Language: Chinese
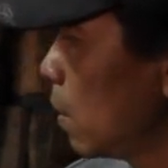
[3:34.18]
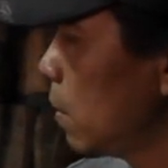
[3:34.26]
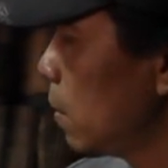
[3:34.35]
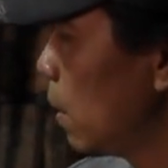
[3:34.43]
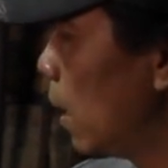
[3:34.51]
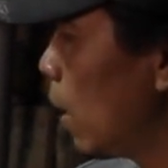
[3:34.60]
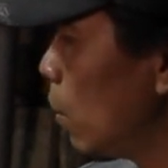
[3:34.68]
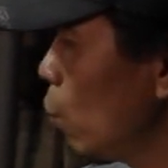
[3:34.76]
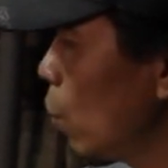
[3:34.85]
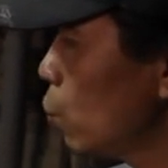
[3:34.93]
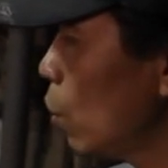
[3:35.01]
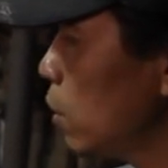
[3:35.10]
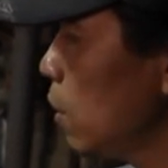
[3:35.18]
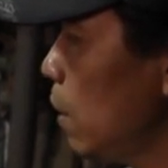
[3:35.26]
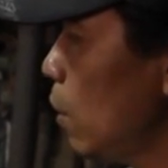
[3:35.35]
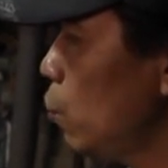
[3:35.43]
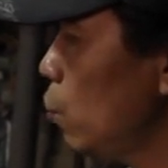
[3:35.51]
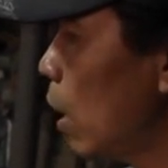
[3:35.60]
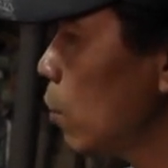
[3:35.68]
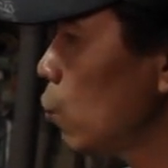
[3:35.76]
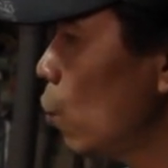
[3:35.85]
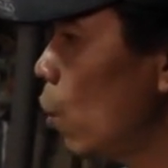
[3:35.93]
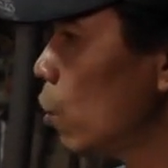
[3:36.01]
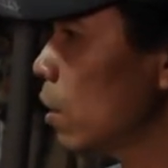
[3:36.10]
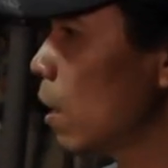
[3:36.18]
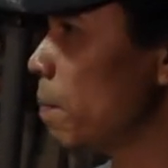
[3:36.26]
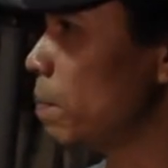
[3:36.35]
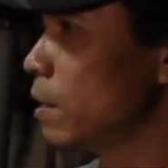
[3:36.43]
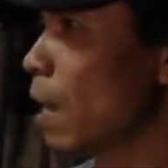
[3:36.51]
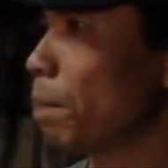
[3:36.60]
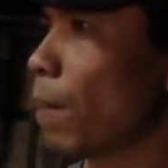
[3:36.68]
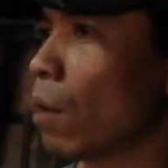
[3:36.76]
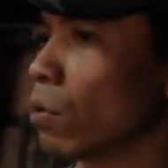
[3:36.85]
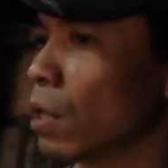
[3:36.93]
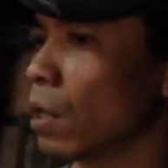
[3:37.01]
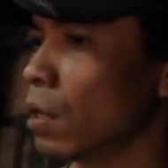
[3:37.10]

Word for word: 那如果说今天需要做这个比较薄的，